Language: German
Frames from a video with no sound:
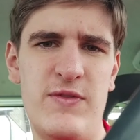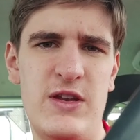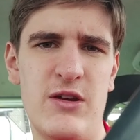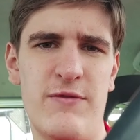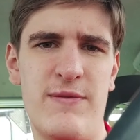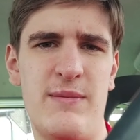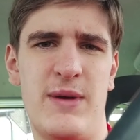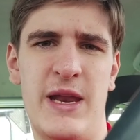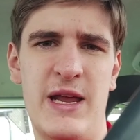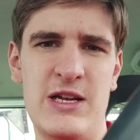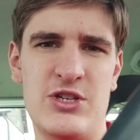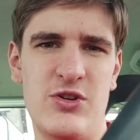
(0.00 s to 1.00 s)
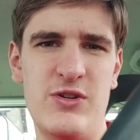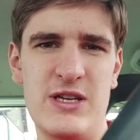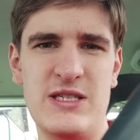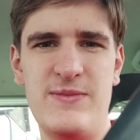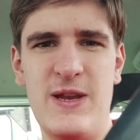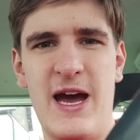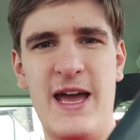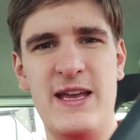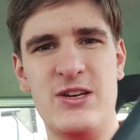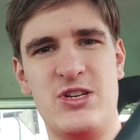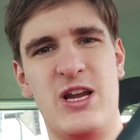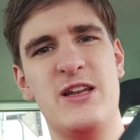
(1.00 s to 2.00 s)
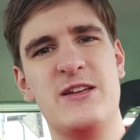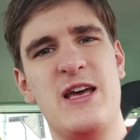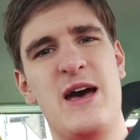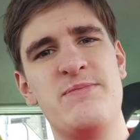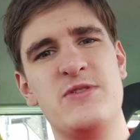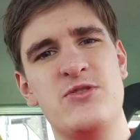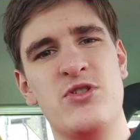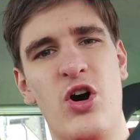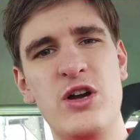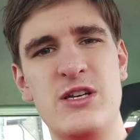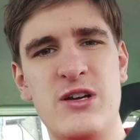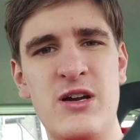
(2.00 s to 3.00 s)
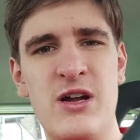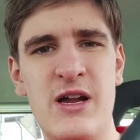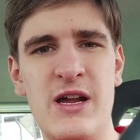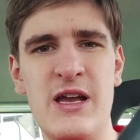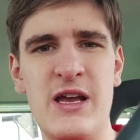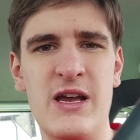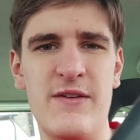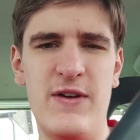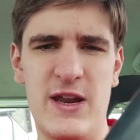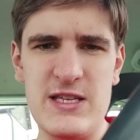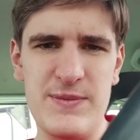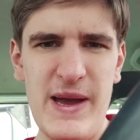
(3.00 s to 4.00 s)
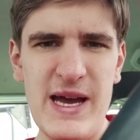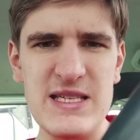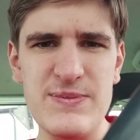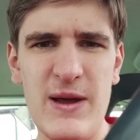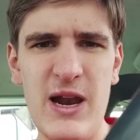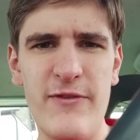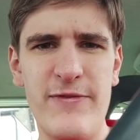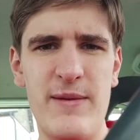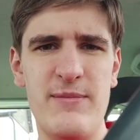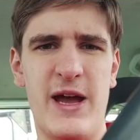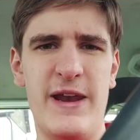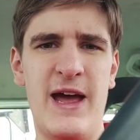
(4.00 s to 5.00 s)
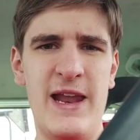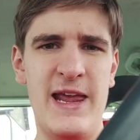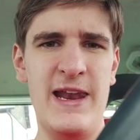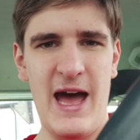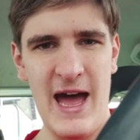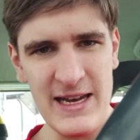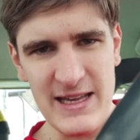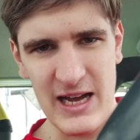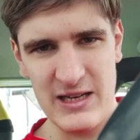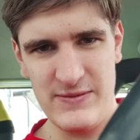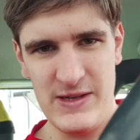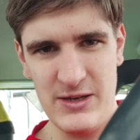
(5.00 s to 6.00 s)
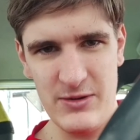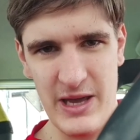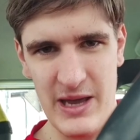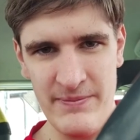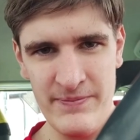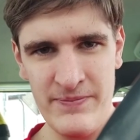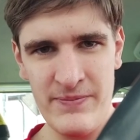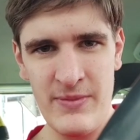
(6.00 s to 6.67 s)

Video auf meinem Kanal. Schön, dass ihr wieder eingeschaltet habt und heute wird es zum ersten Mal auf meinem Kanal ein Uncut-Video geben.